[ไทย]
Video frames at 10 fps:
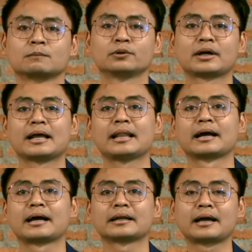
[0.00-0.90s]
ริการหลังกา
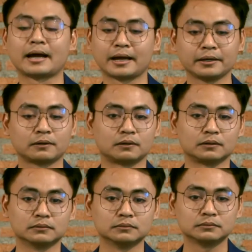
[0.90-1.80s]
รขายของ
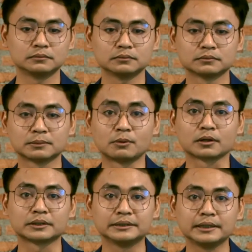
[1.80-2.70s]
สบอกจ
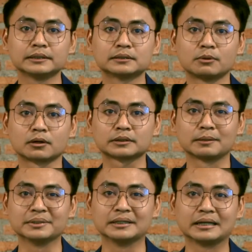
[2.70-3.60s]
ริงๆสบอกจะมี
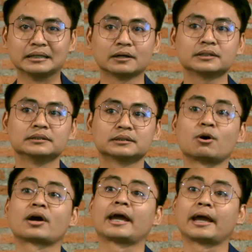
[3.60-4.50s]
อันนึงก็คือสบอกแค
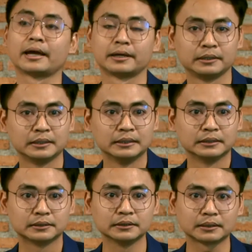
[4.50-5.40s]
ร์
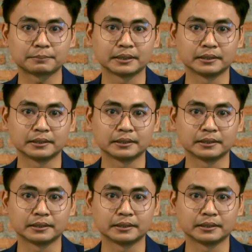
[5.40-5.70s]
ซึ่งจะเป็น